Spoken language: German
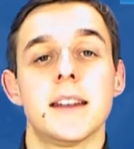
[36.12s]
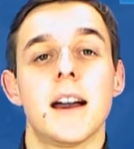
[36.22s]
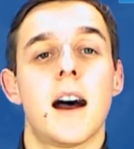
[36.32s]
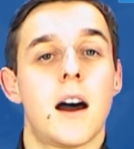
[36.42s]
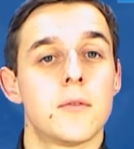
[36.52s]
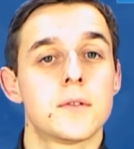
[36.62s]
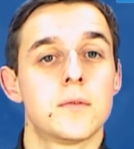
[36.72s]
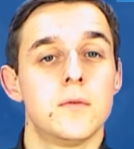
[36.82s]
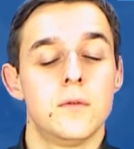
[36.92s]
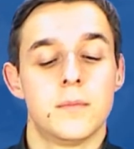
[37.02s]
Der
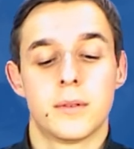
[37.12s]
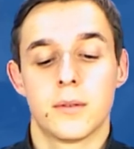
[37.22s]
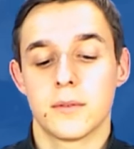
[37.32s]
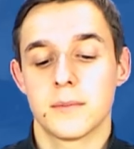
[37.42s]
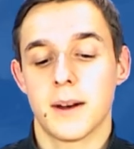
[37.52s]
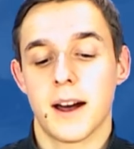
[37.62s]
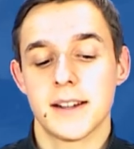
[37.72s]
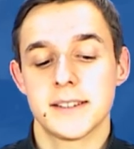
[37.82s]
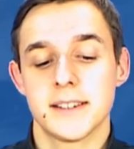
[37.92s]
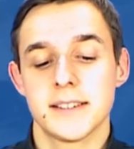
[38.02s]
Aushub und
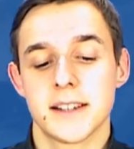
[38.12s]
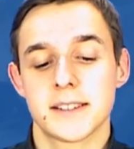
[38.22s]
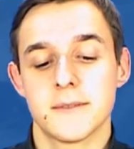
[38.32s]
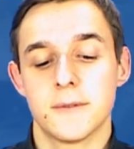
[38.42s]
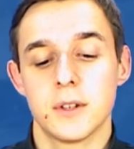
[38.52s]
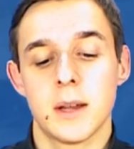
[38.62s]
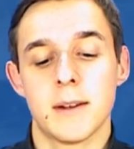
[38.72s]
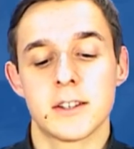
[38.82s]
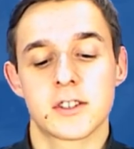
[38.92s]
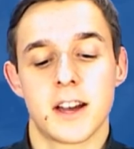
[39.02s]
bereits die gesetzten
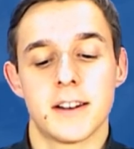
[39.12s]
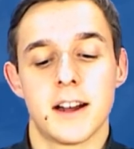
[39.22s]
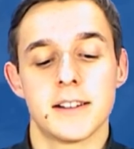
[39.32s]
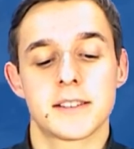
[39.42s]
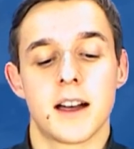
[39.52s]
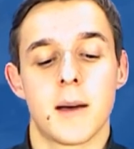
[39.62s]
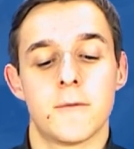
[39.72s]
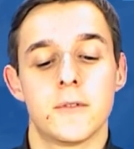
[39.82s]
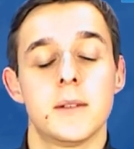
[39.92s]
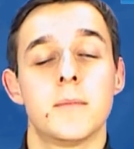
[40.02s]
Fundamentsteine als Rahmen
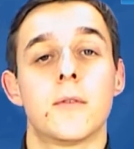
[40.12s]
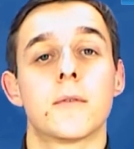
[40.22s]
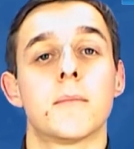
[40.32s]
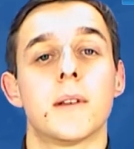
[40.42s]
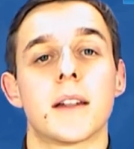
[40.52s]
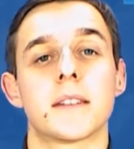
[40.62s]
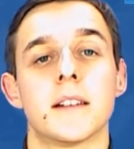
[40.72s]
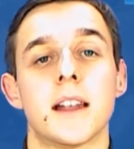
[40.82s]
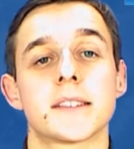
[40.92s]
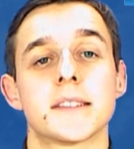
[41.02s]
für die Bodenplatte
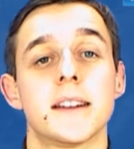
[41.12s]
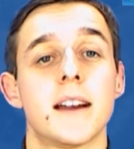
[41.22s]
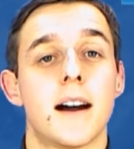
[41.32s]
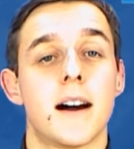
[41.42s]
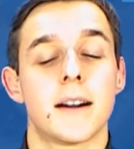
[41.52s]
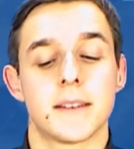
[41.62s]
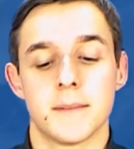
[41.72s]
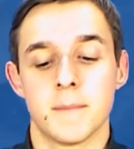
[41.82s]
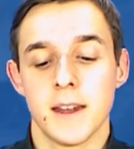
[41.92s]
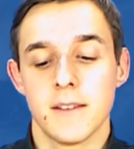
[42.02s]
lassen
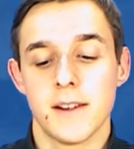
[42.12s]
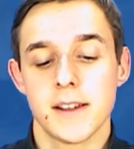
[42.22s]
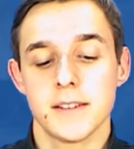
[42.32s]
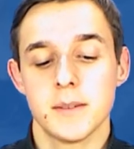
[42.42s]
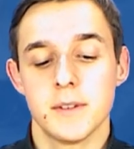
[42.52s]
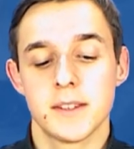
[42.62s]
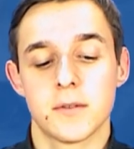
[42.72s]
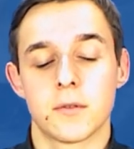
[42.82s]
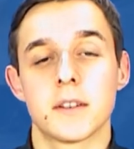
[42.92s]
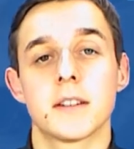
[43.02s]
erahnen, welche
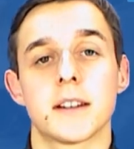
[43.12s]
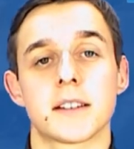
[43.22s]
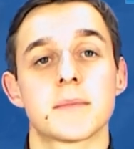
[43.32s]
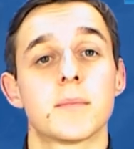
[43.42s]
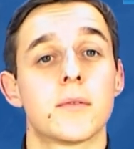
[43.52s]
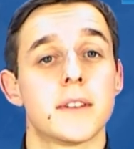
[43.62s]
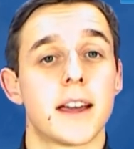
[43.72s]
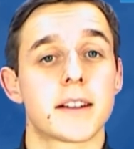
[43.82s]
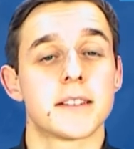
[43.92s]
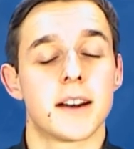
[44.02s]
Dimension das
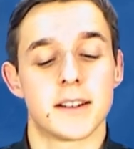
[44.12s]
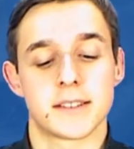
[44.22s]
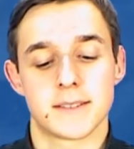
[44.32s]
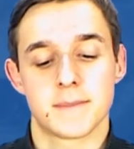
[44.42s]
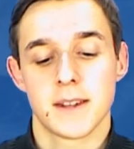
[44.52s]
Projekt hat.